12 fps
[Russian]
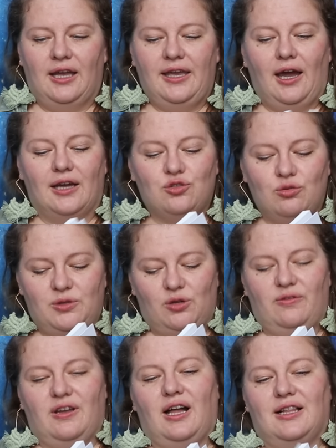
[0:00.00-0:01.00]
Я особенно
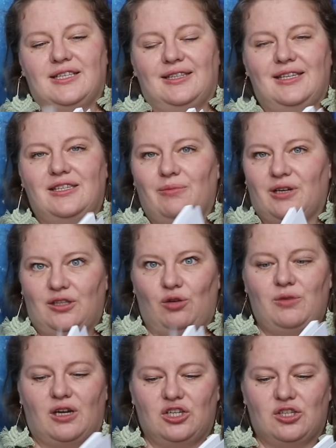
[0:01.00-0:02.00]
увлекалась этой темой, когда у
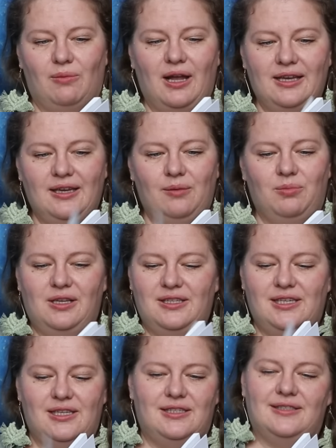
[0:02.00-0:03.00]
меня, конечно, маленькие были
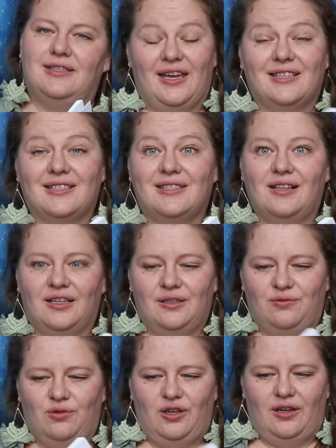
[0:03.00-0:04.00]
дети, и создала
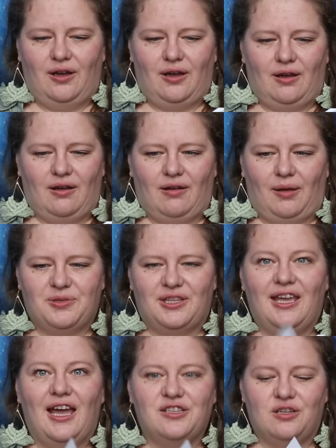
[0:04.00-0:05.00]
довольно а,
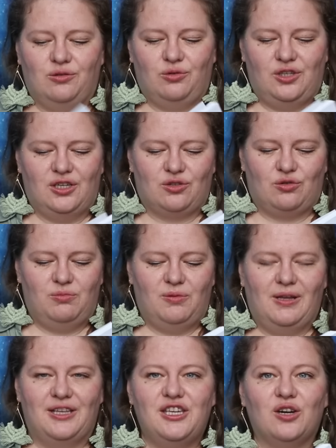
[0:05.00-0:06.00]
обстоятельную детскую
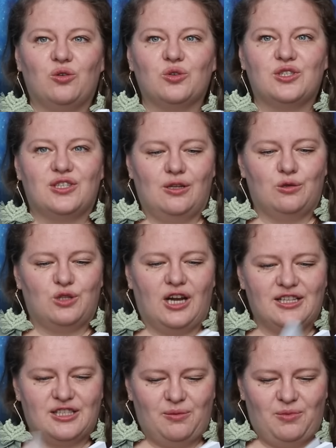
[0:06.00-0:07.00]
библиотеку с
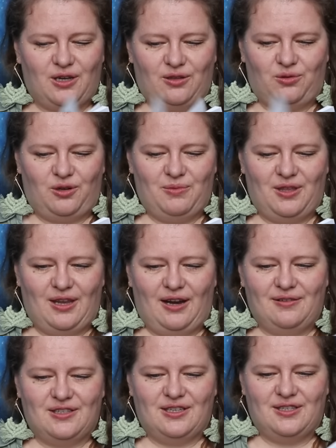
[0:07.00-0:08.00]
иллюстрациями, которые мне
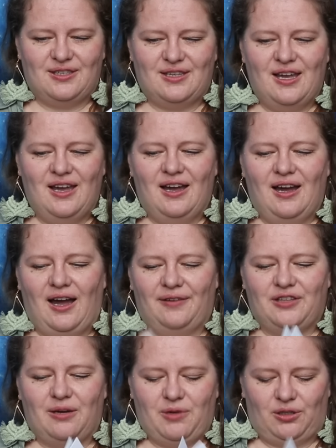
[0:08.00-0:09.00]
нравятся, и с
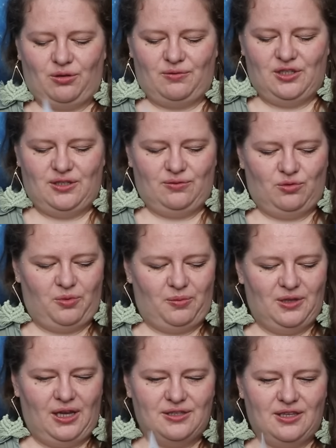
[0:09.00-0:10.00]
авторами, которые здесь вот
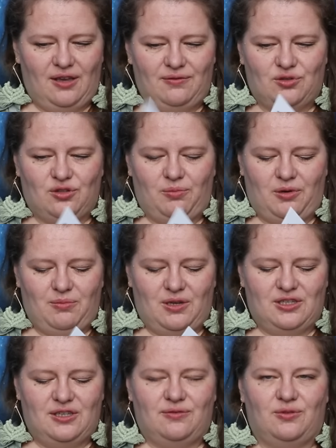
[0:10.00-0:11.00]
упоминаются. Я вижу,
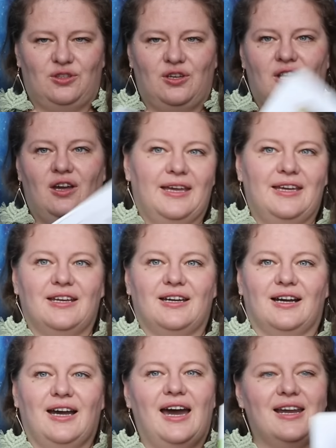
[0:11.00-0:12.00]
например, здесь вот
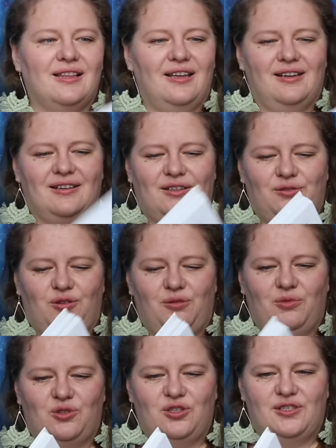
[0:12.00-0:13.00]
Эрика Карла,
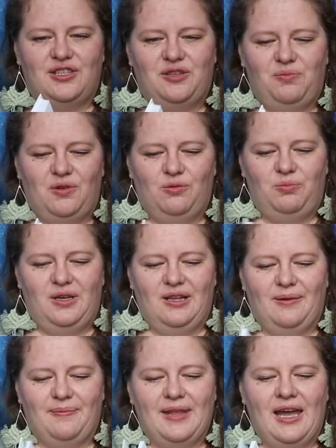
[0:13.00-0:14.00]
которую мы очень с детьми
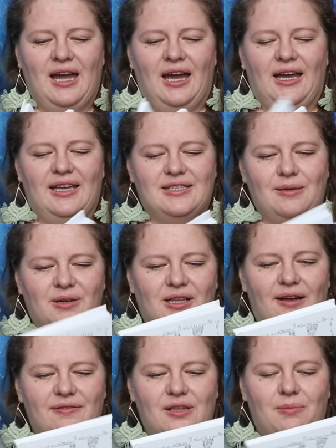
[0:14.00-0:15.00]
любили. И самое
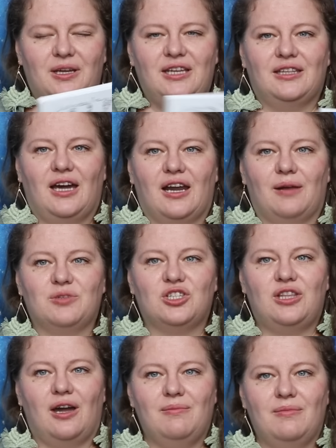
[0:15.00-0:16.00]
главное, Марина
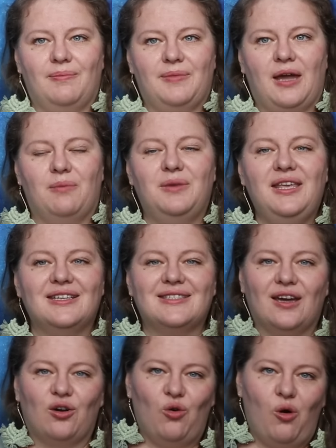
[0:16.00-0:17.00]
Арамштам мне
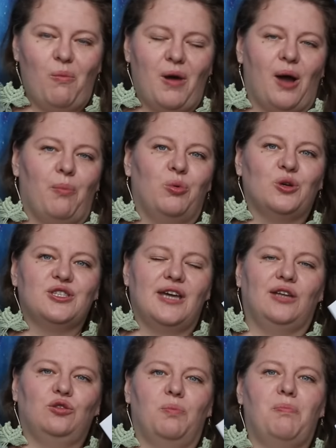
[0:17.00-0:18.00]
знакома по
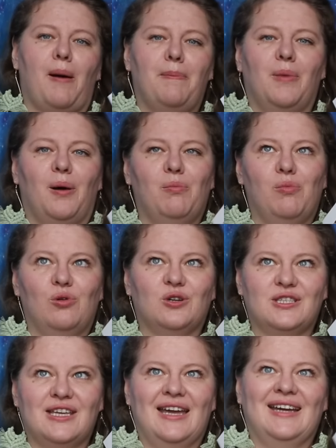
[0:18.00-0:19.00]
сайту
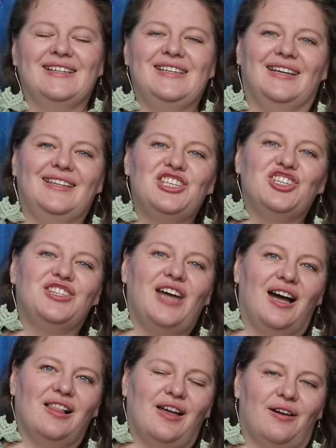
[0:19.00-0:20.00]
PubMomBooks, где она
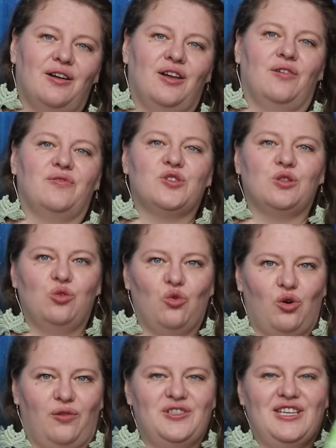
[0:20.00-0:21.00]
читала
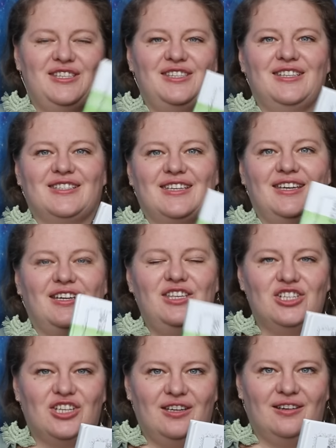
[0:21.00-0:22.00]
вслух все эти детские
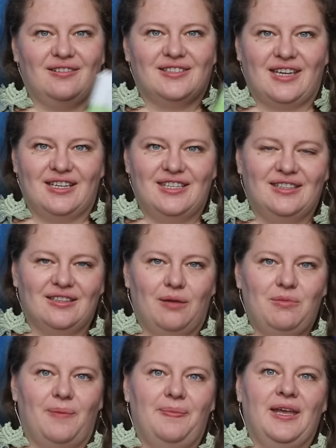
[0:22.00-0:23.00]
книжки с
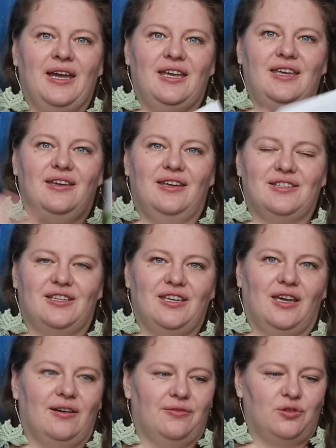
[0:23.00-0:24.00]
картинками, и эти
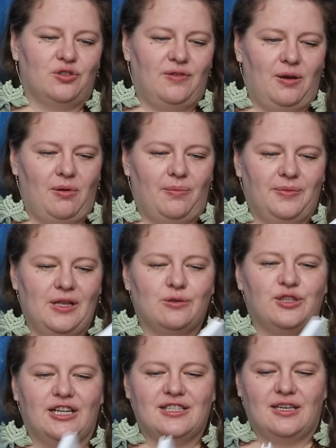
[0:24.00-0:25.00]
книги в то же время
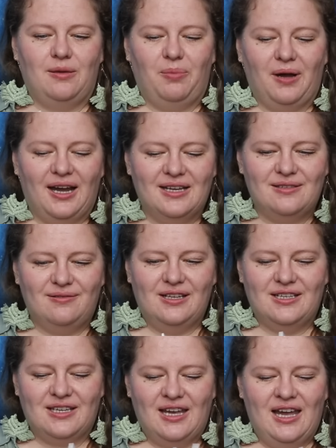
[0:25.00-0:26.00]
иллюстрации к ним
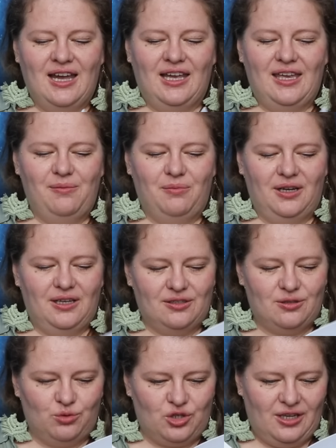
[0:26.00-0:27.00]
показывались, и мы
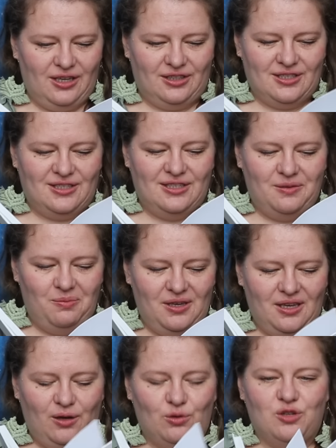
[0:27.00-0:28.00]
слушали это с
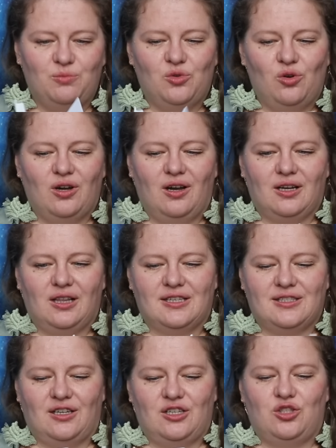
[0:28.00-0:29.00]
детьми, и очень много
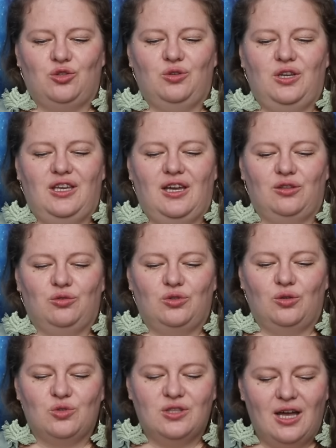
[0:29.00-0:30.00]
классных историй я
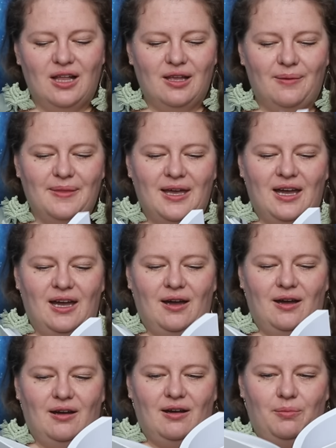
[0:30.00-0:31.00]
оттуда узнала, знала,
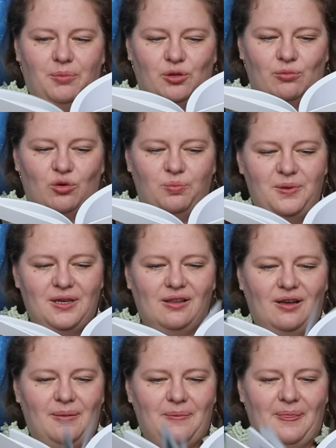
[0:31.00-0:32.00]
а потом
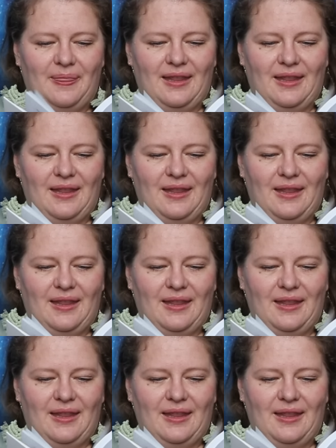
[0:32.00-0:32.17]
купила.